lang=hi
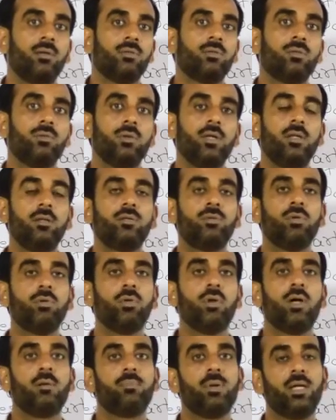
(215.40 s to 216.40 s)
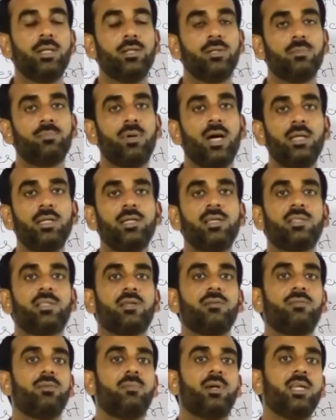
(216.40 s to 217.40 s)
तो यानी थोड़ा पानी पानी की
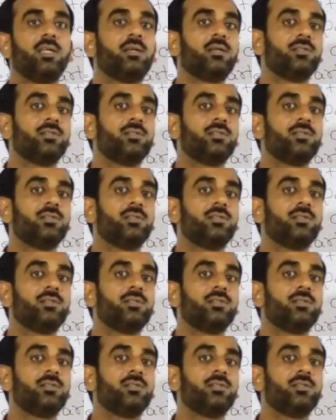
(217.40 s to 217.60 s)
तरफ हमारी